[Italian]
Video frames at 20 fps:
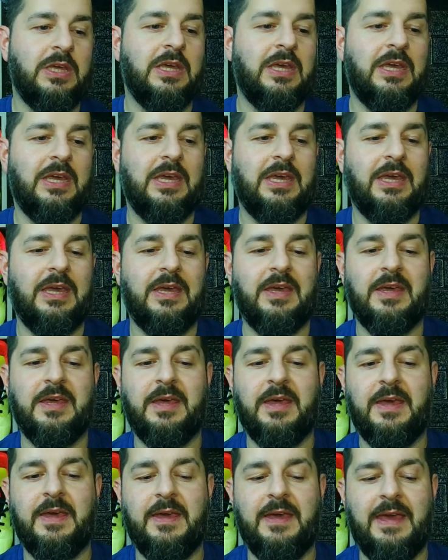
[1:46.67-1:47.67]

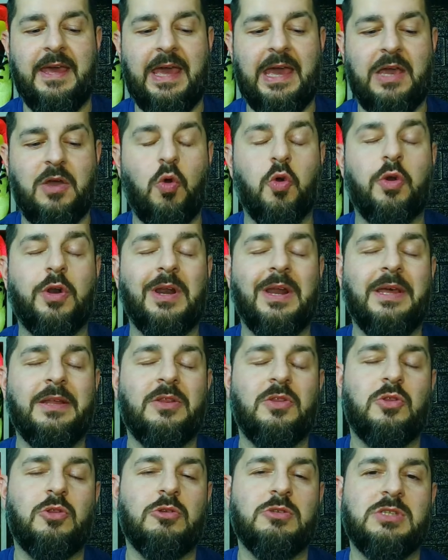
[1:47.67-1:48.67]
e è
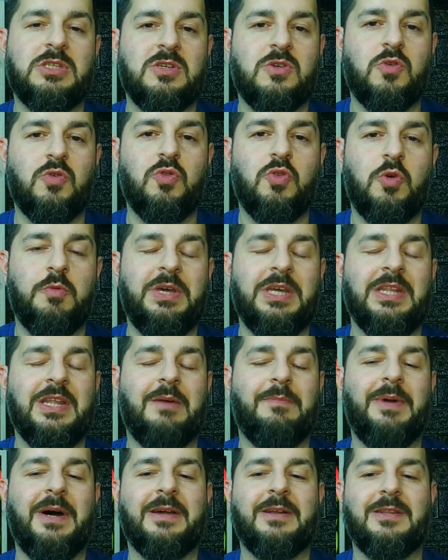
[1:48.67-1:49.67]
corretto secondo me
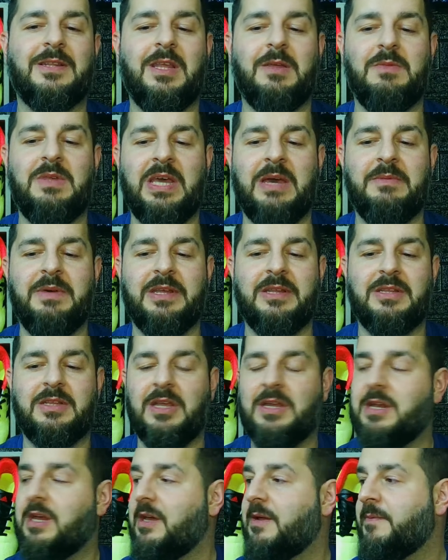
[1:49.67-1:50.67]
da parte mia
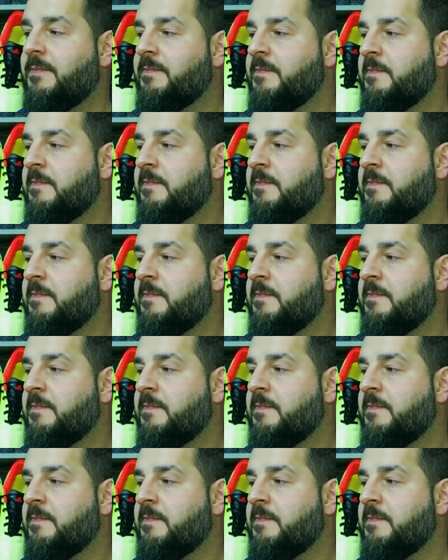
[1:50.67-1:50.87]
mettere